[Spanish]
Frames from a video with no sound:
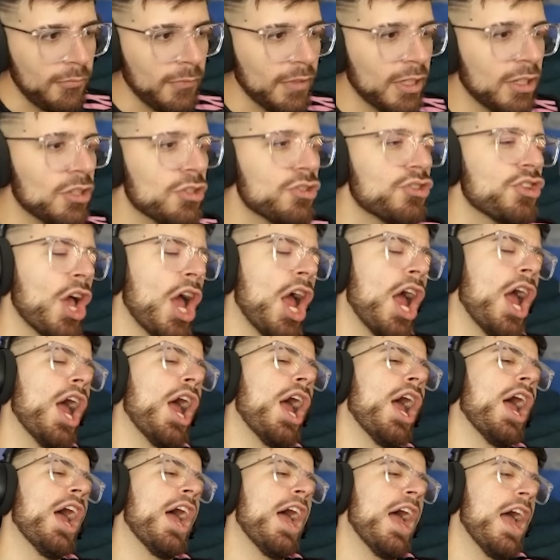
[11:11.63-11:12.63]
Sí,
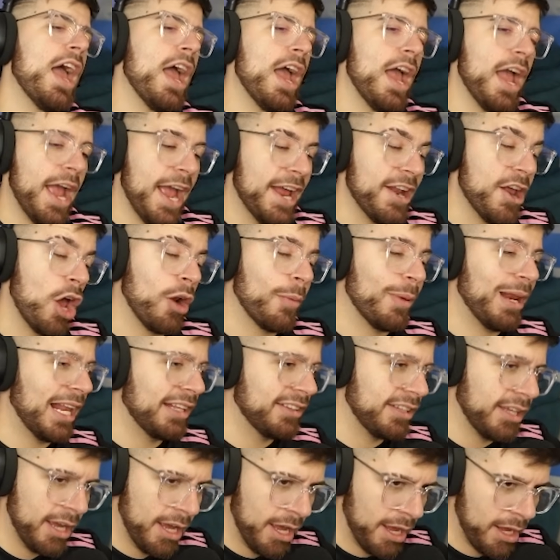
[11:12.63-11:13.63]
enorme la
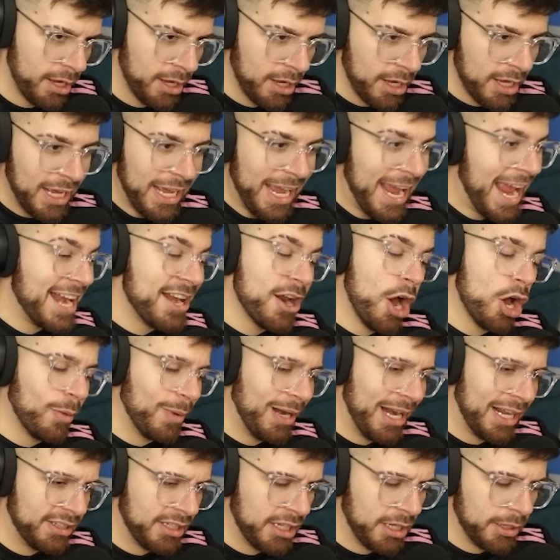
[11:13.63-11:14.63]
T, eh. enorme la T.